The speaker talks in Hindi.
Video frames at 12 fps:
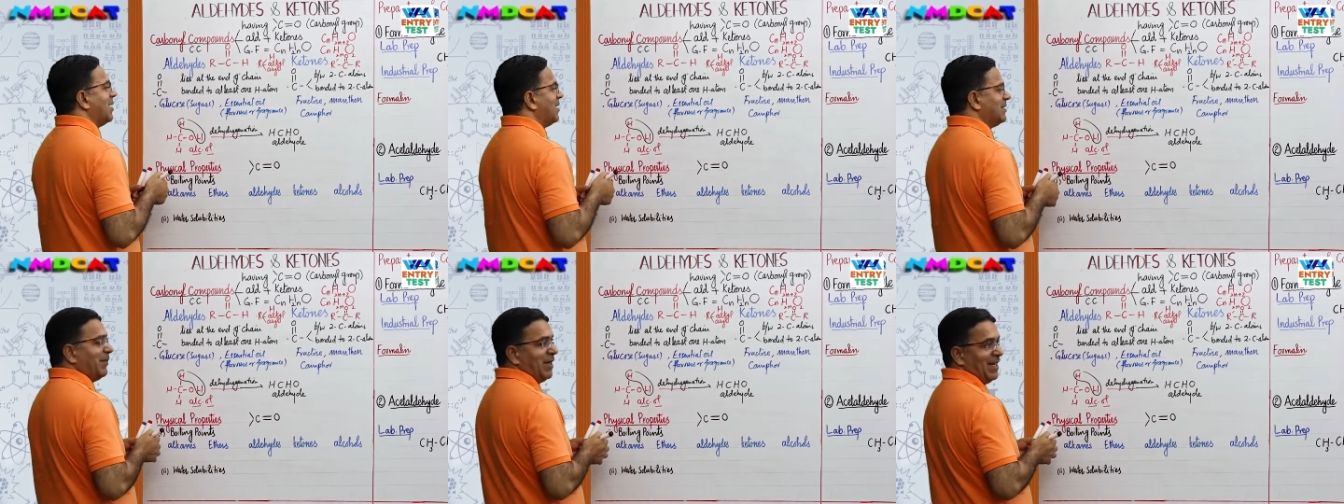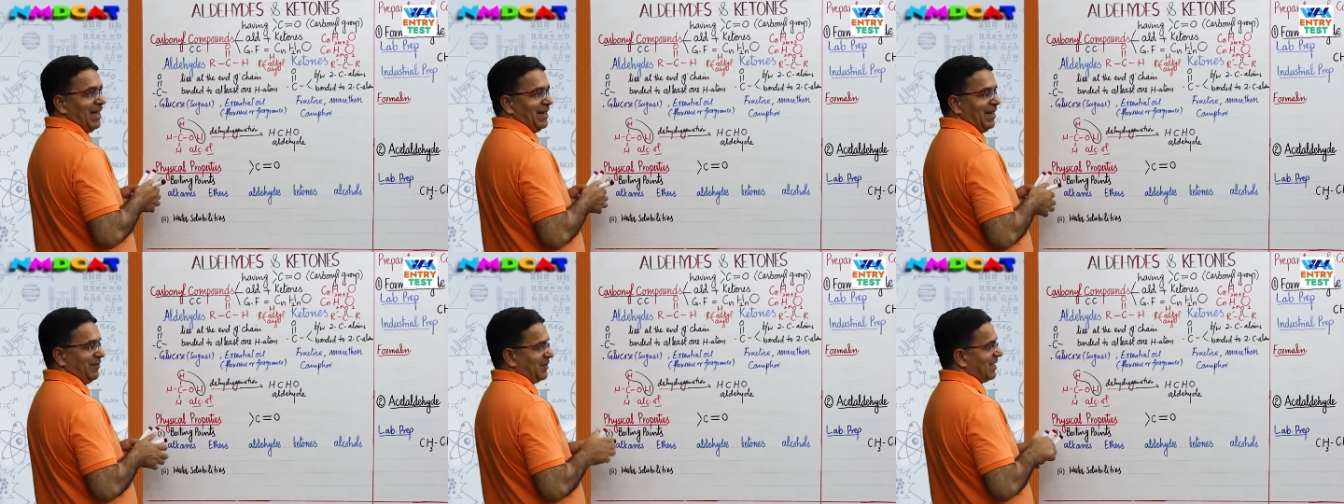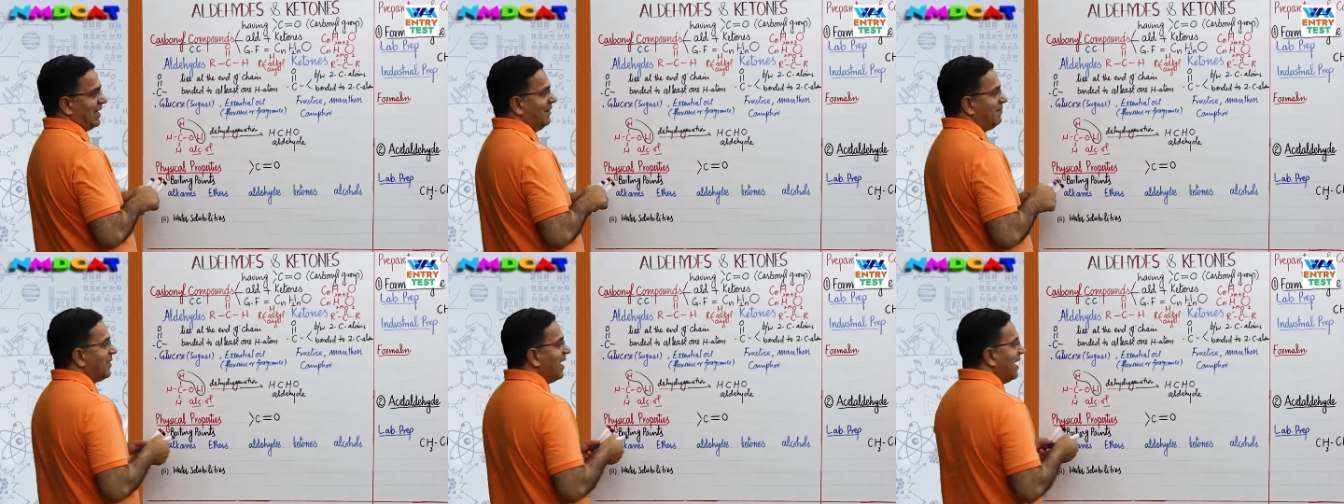से समझ नहीं आ रही लफ्ज़ की
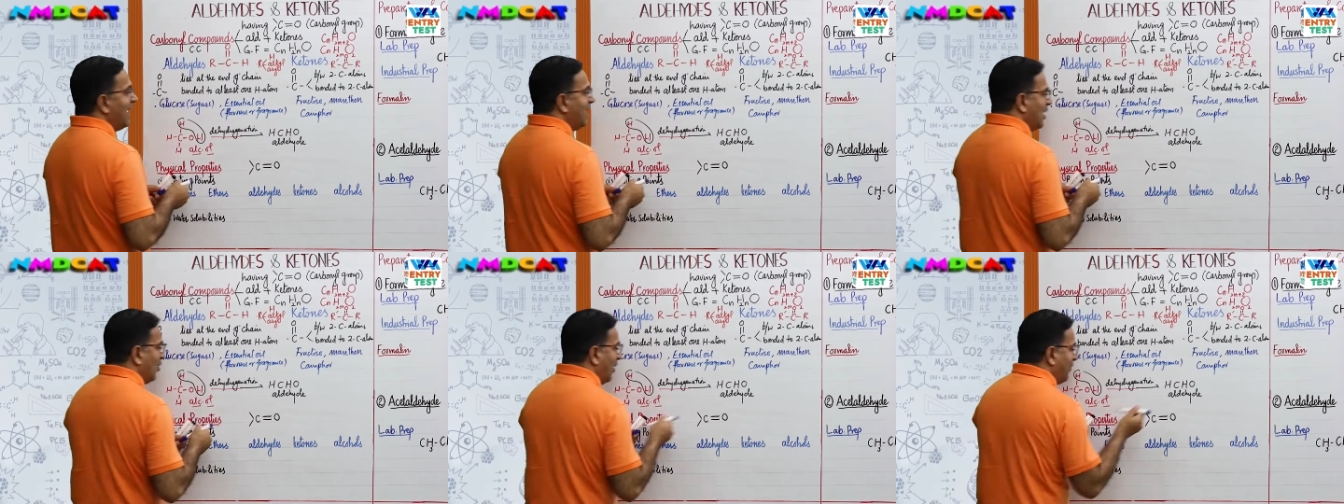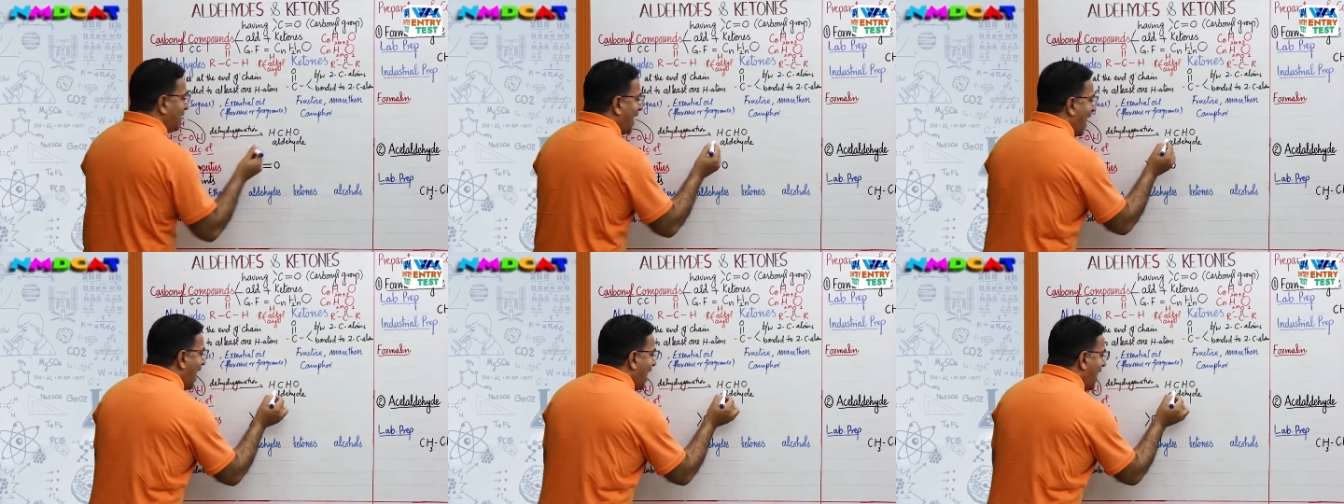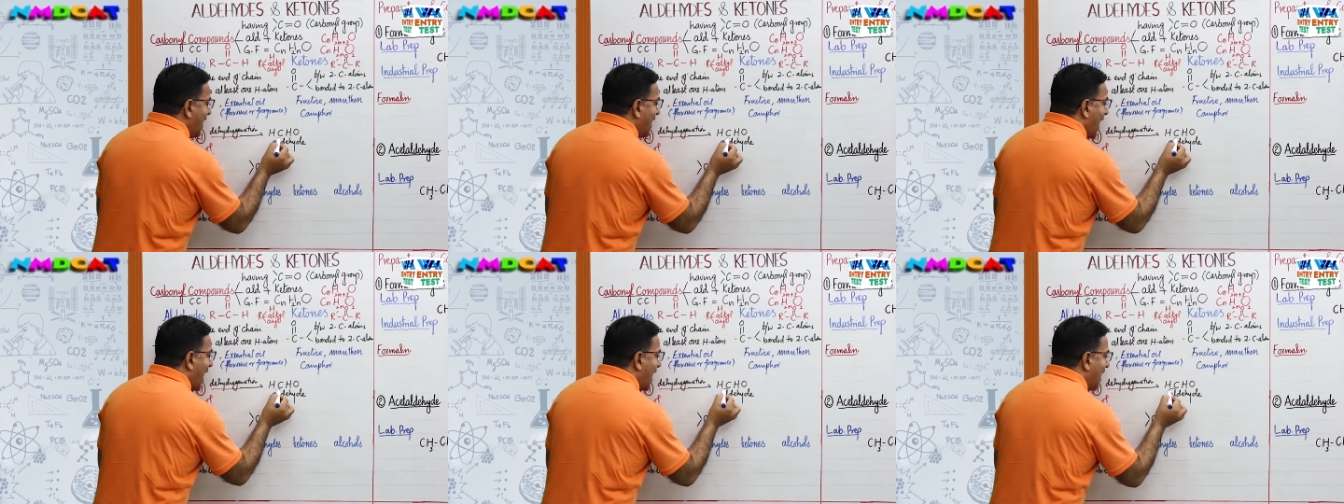ये जो लफज एल
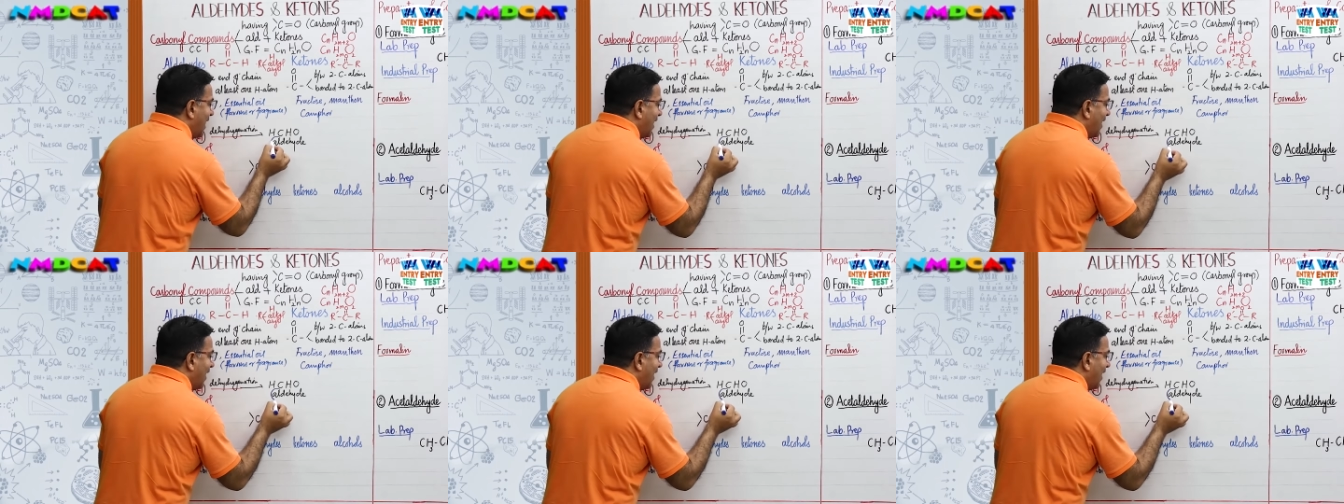एन एल